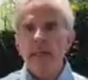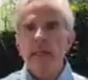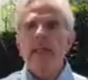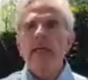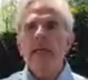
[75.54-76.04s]

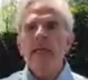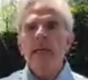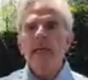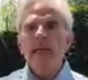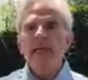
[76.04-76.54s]
y tiene
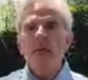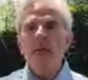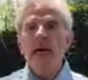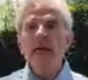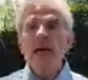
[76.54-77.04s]
que
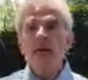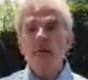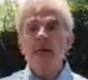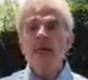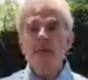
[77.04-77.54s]
asegurar el
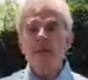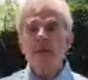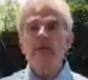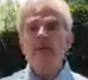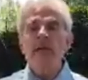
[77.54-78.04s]
gobierno
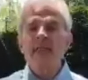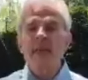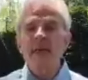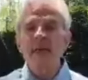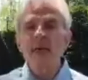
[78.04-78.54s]
el
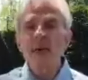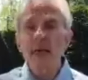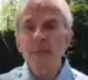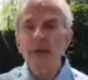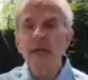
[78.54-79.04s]
financiamiento de
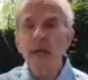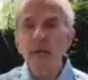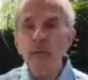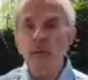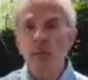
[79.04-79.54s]
la
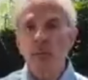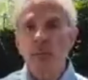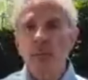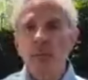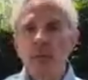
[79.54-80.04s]
PGU,
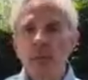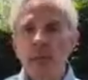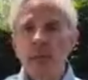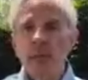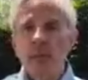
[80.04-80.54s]

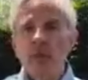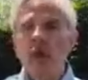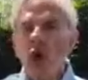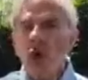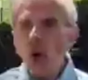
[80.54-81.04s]

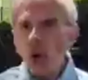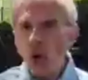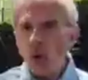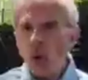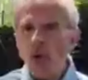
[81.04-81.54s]
no
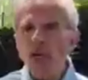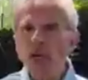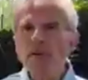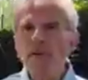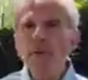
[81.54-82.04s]
con
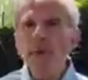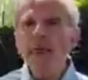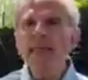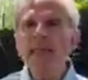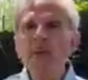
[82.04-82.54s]

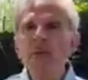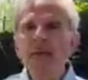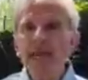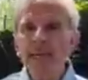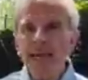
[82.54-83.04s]
reformas
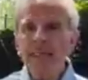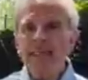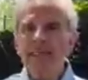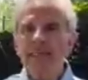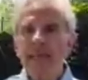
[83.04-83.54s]
tributarias
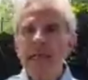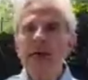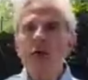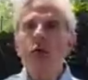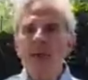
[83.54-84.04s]

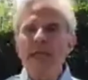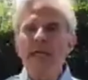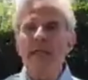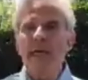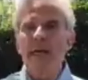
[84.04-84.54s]

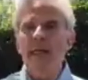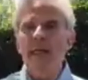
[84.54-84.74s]
encubiertas.